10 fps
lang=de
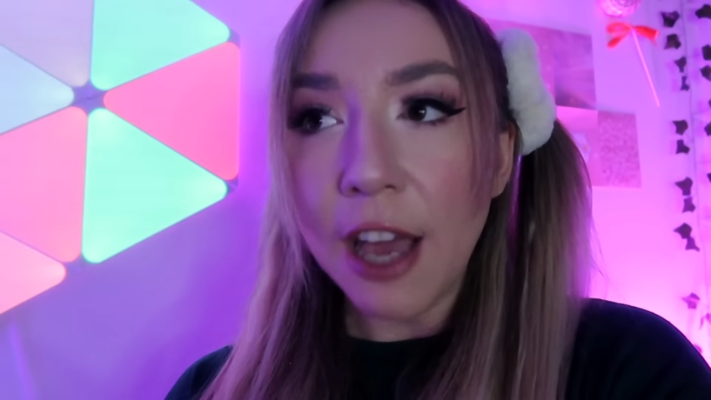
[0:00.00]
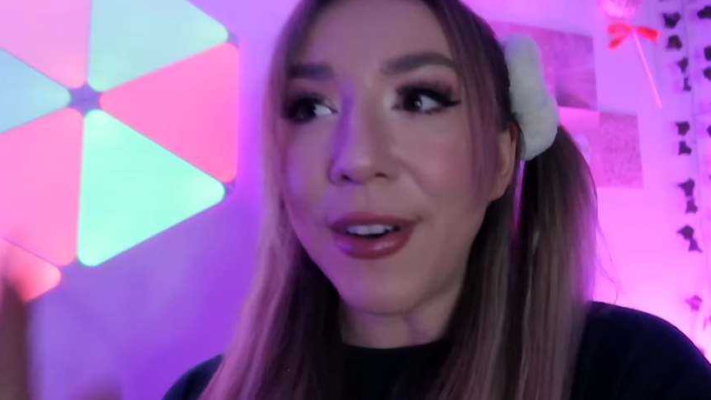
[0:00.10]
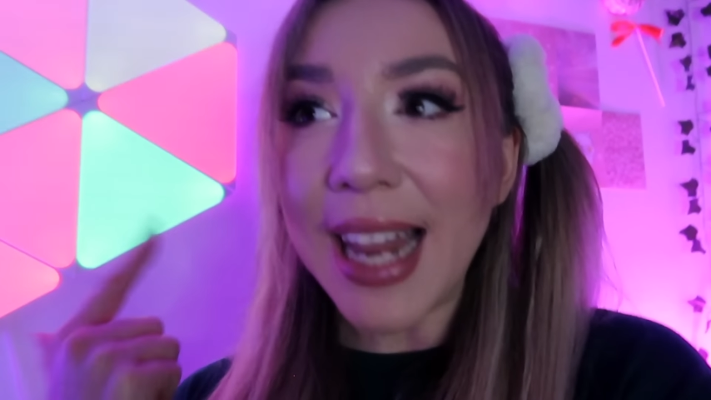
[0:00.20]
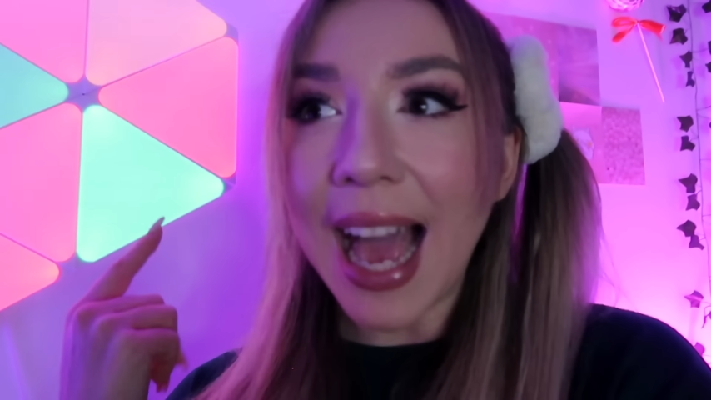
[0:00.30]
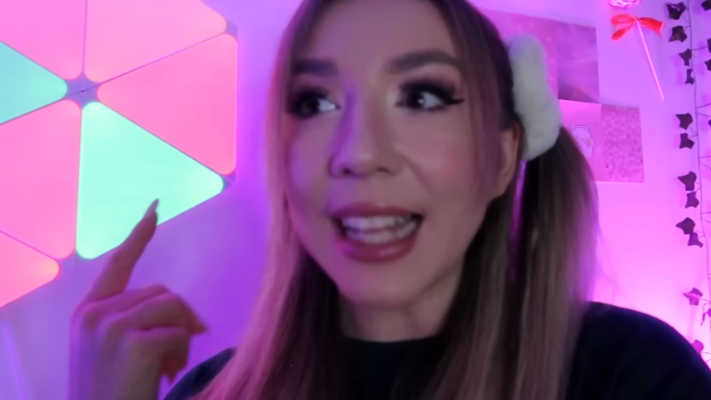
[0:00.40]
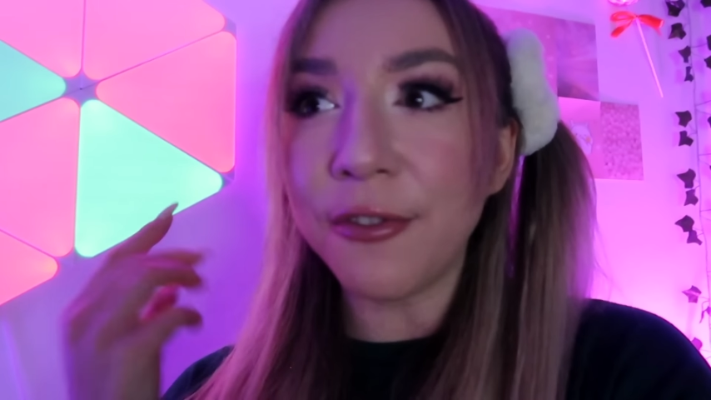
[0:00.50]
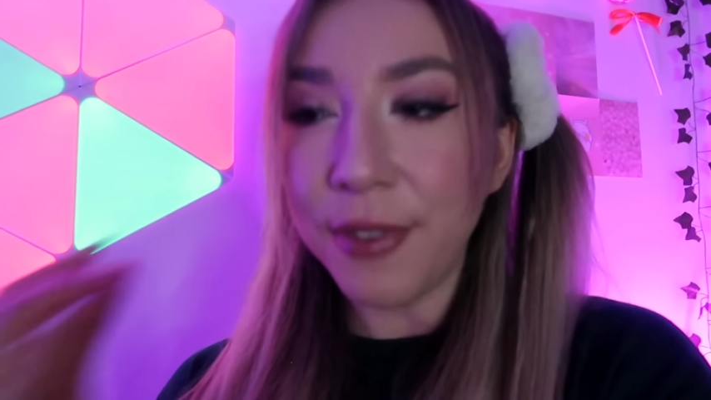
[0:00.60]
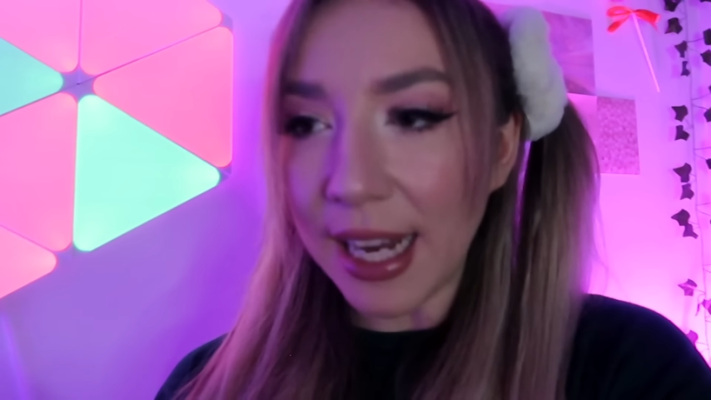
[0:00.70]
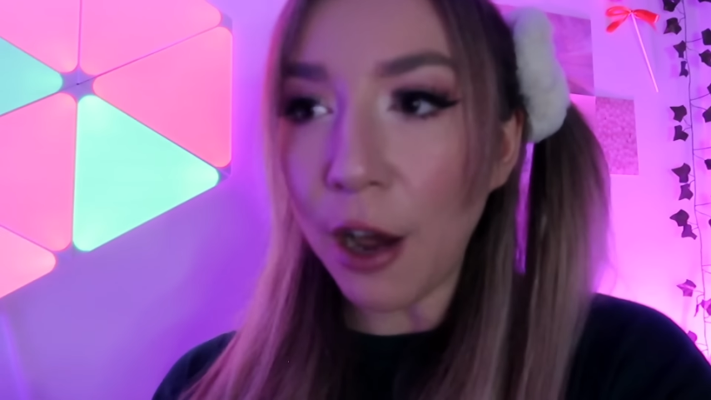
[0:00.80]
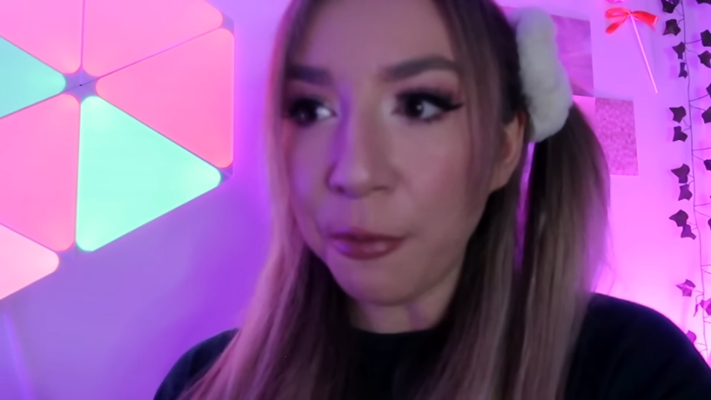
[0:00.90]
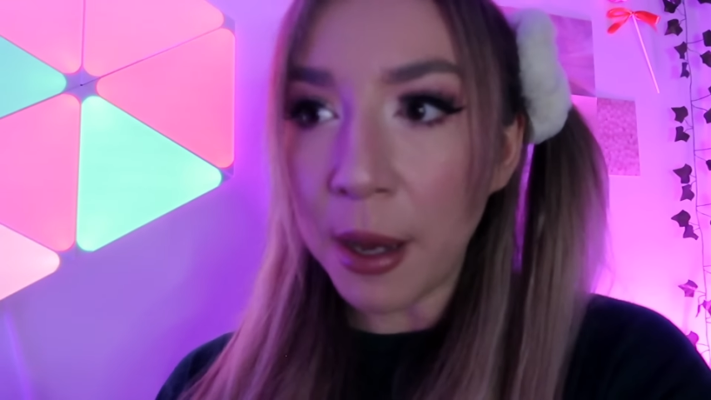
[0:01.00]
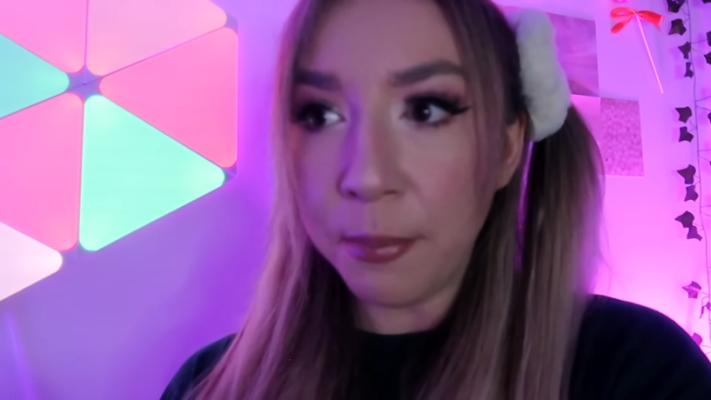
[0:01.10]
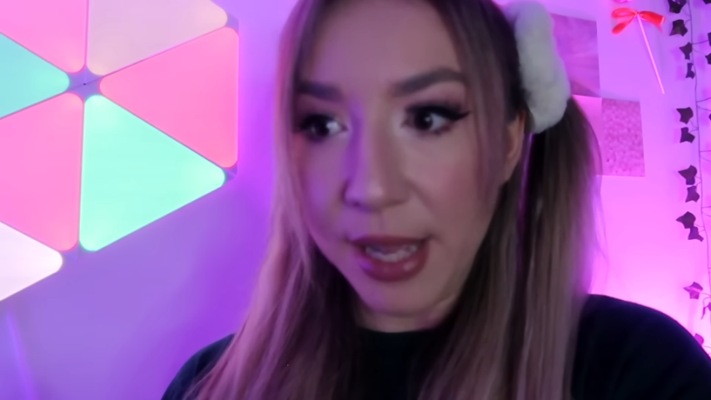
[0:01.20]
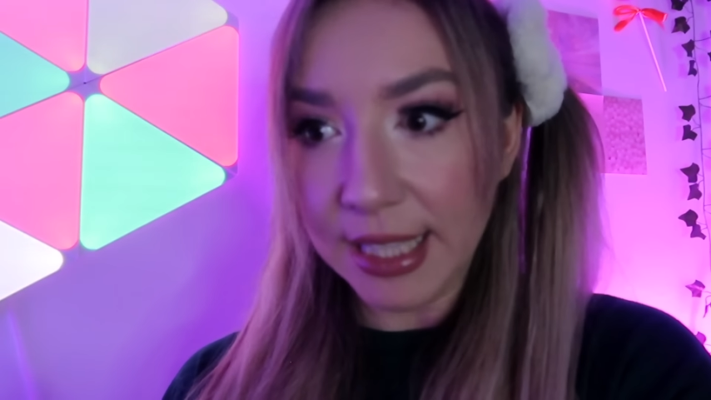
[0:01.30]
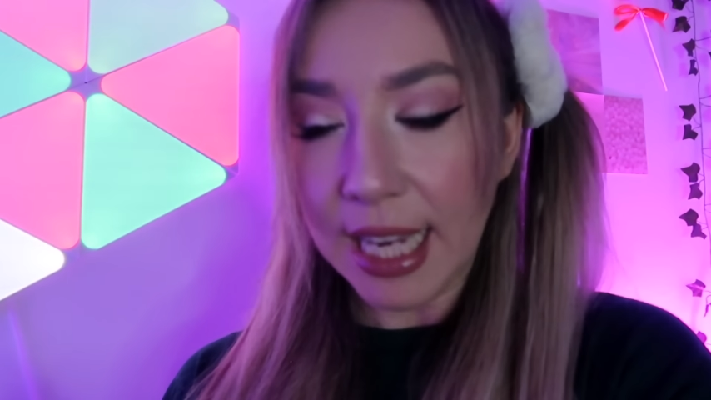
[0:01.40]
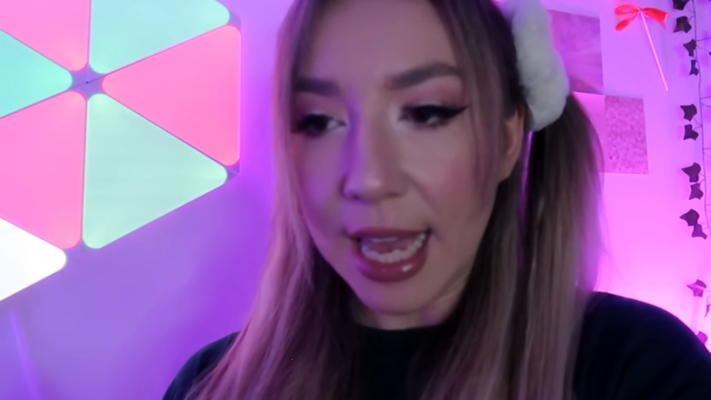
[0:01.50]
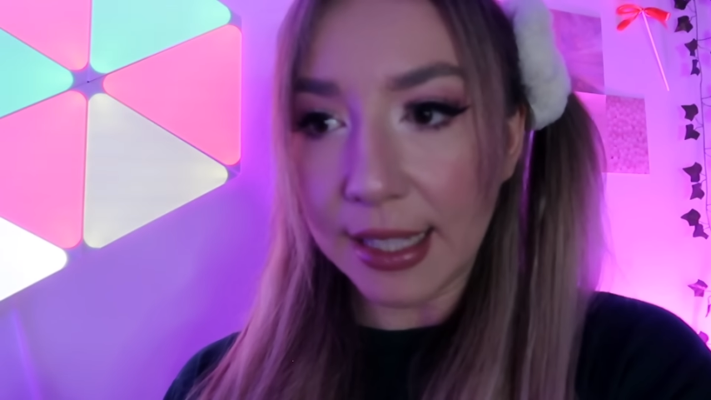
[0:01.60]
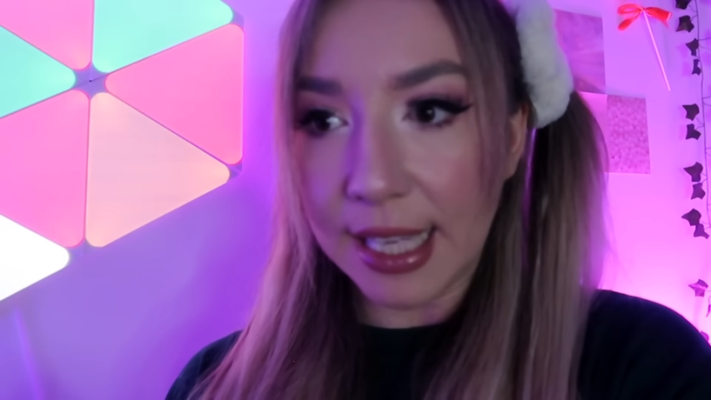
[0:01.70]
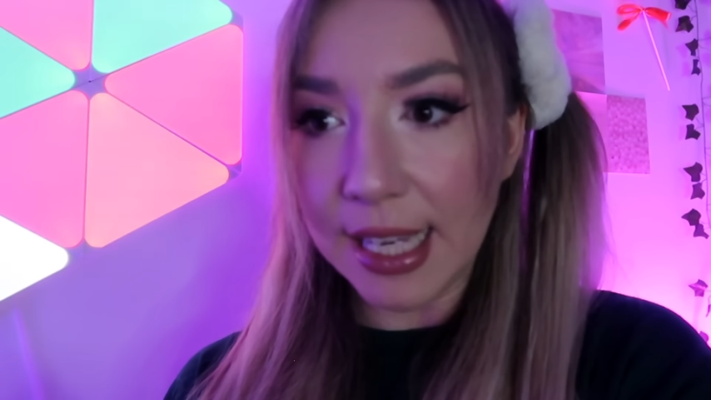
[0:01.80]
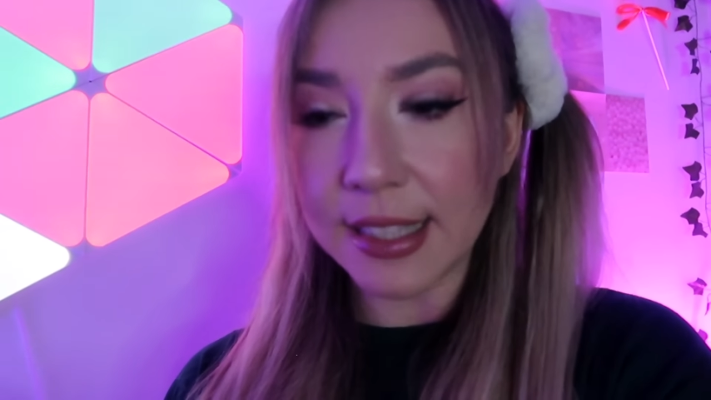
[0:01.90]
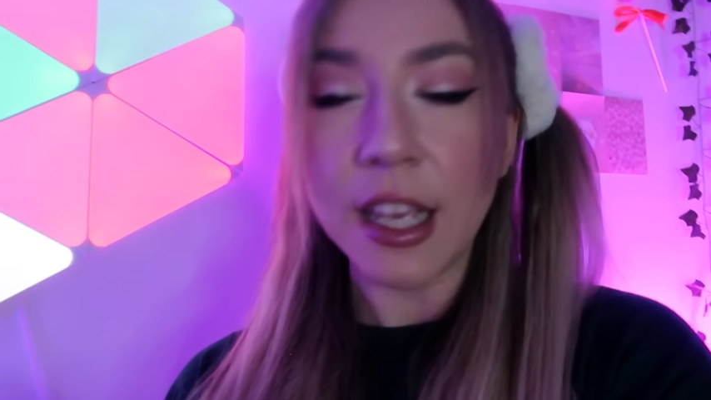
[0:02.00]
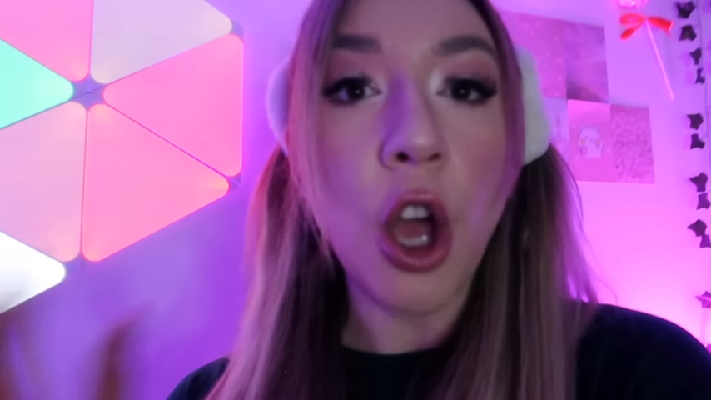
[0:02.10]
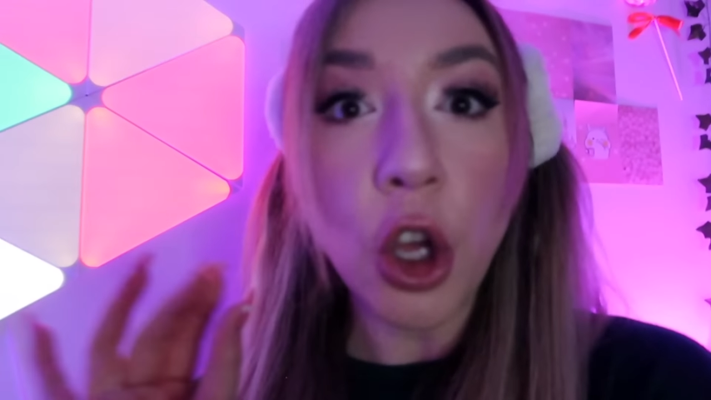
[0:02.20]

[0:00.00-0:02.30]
weil er hat weder auf mein Bild reagiert,